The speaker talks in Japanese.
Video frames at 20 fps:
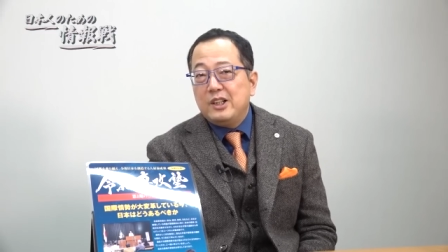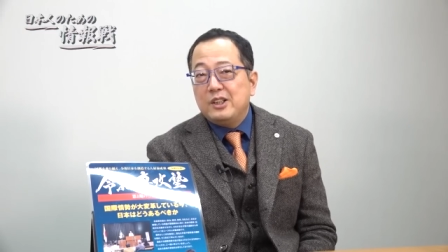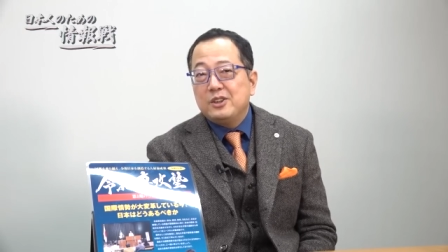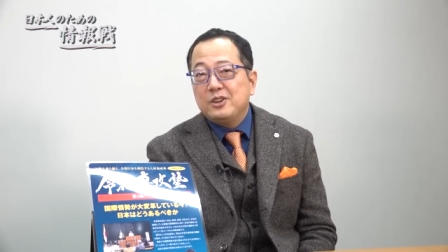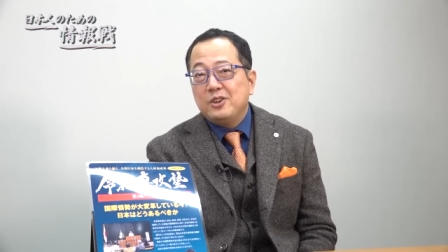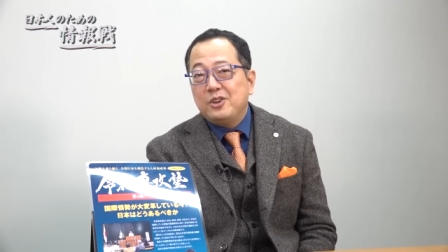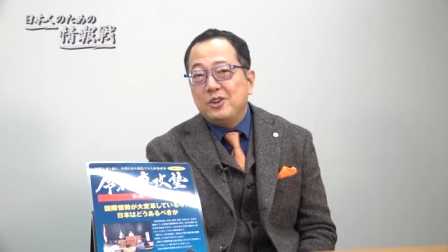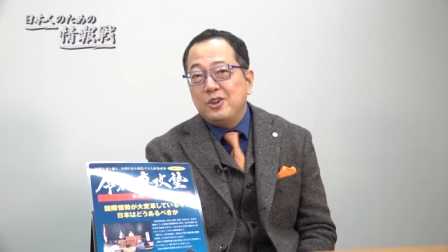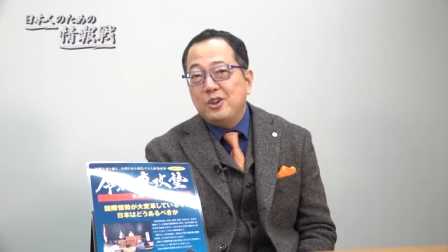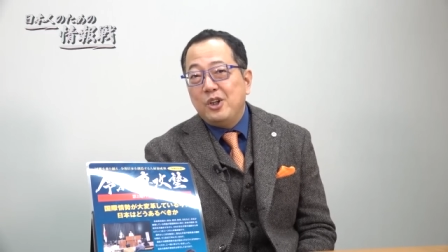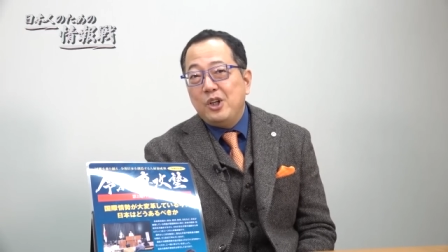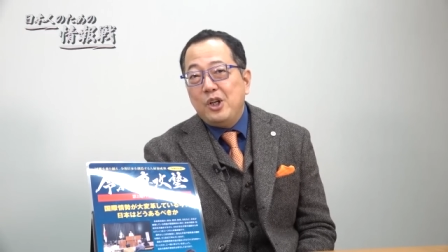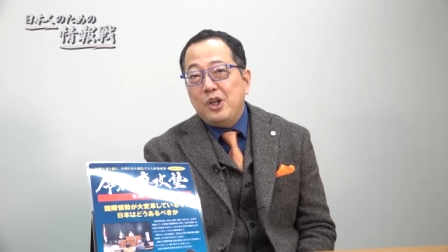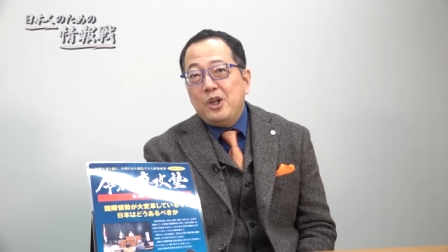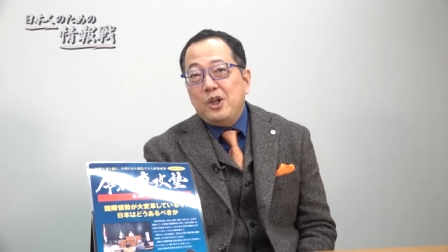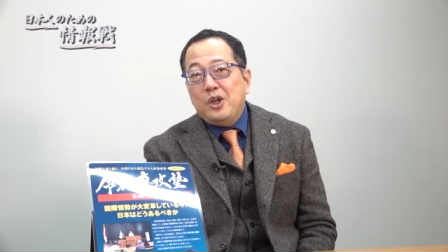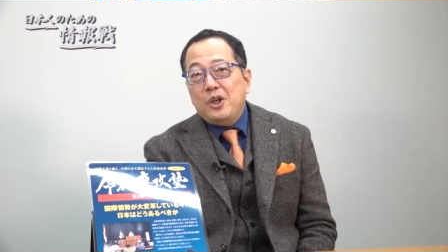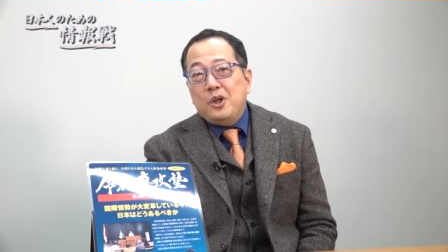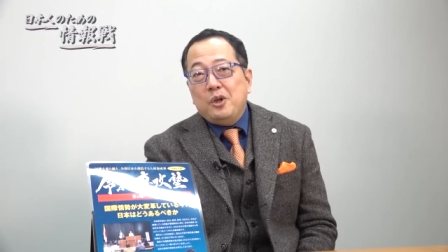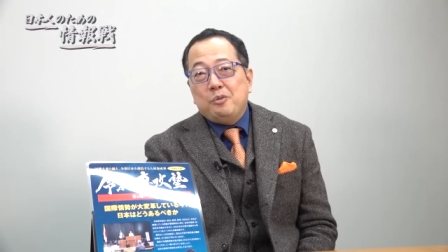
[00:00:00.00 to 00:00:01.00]
あの、
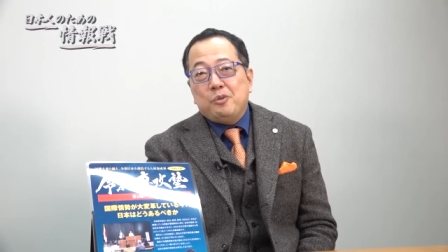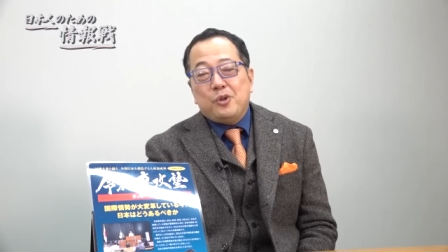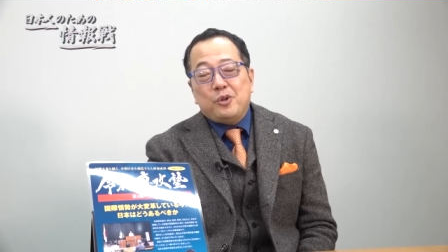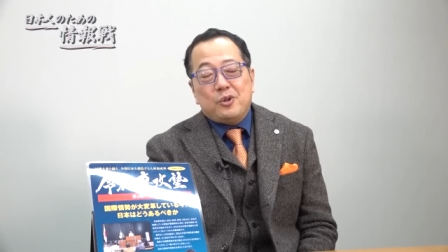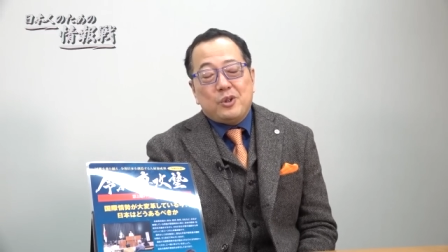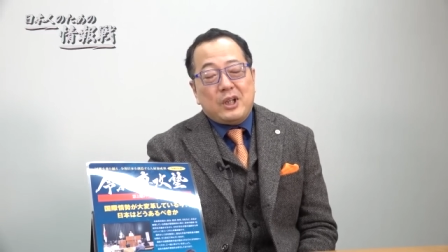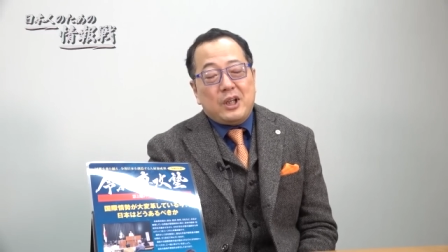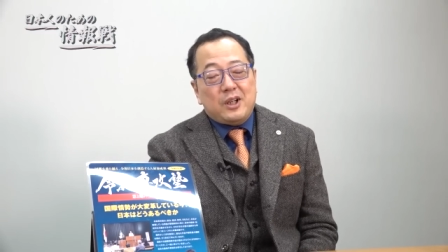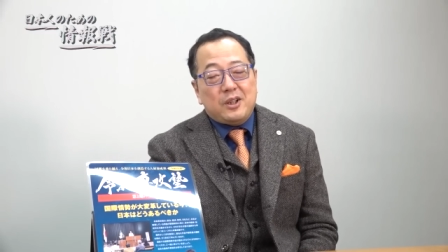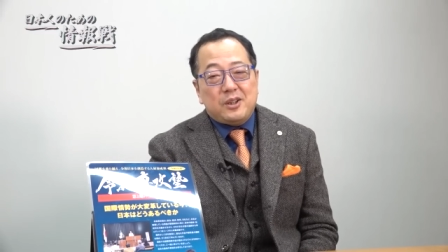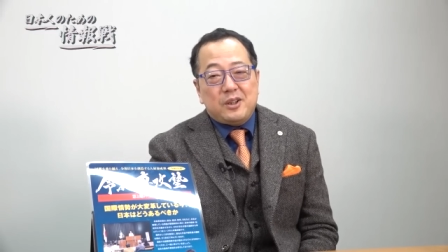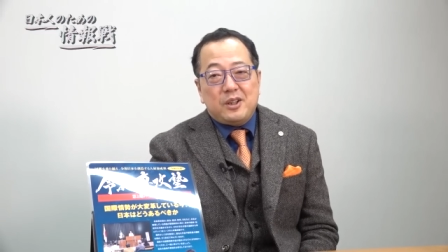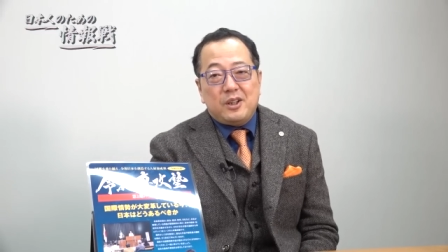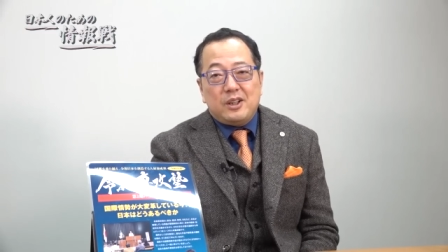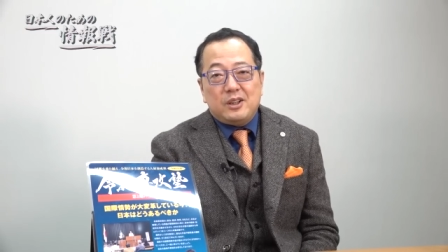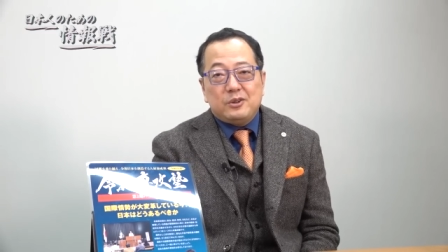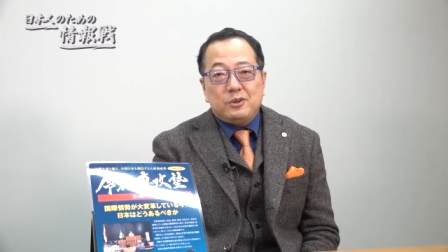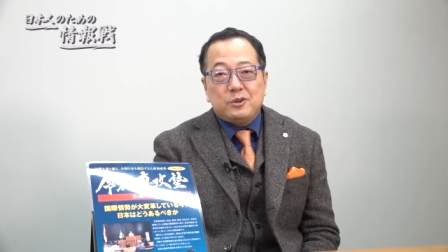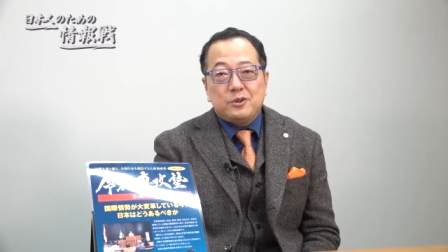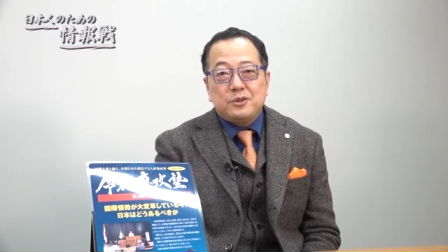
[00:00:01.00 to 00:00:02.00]
もう閣下
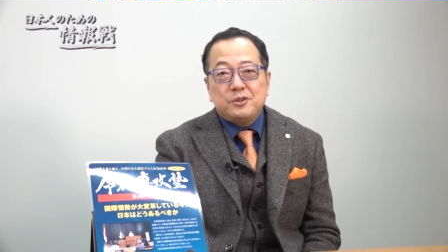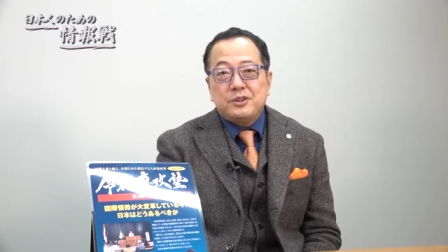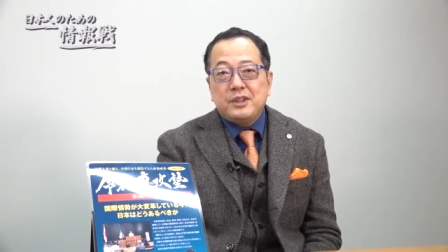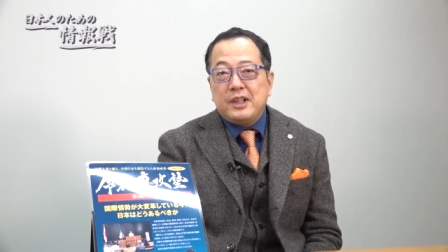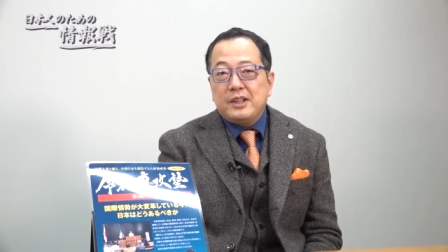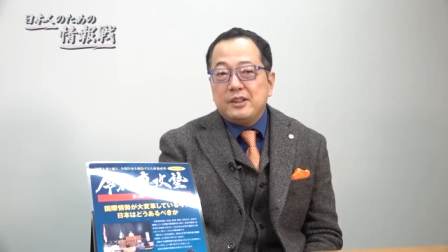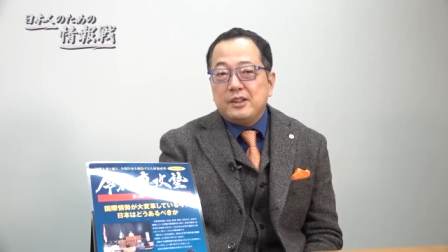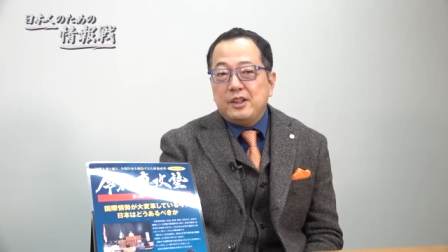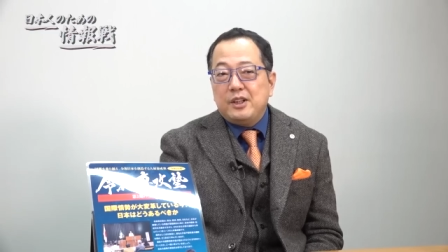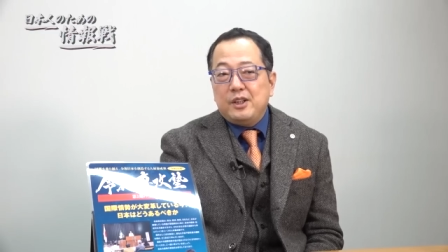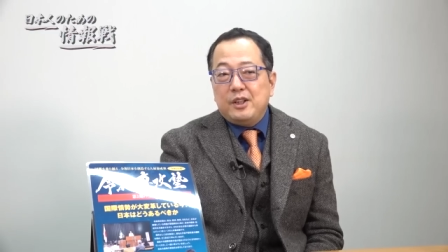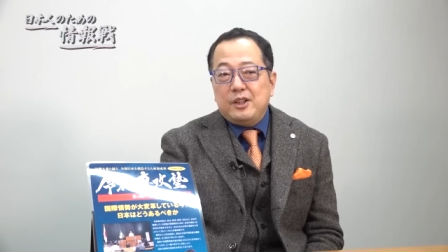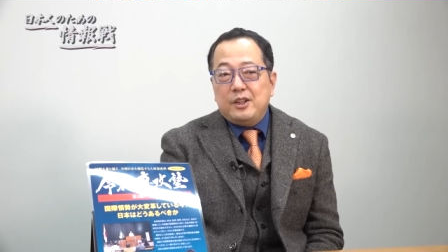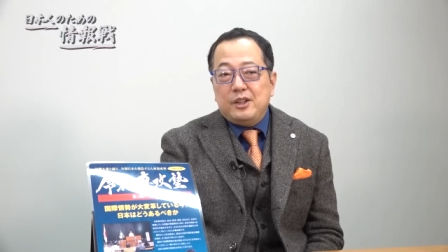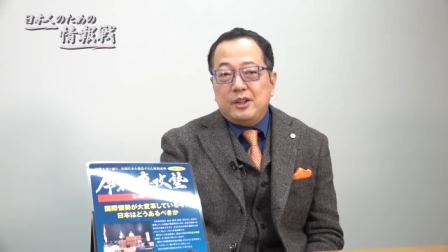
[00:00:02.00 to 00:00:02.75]
が突然